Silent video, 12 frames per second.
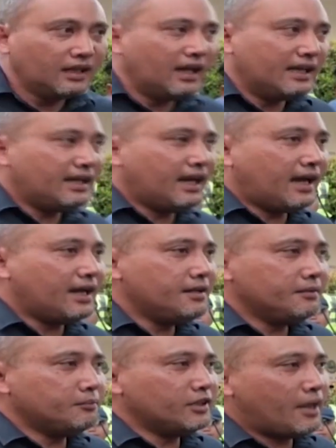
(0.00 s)
DPRD
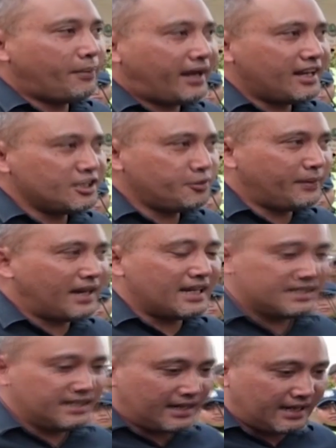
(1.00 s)
Provinsi Jawa Barat
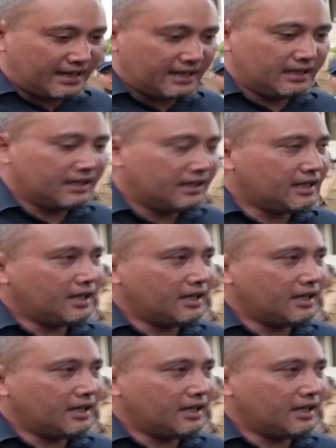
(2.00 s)
Hasbullah Rahmat.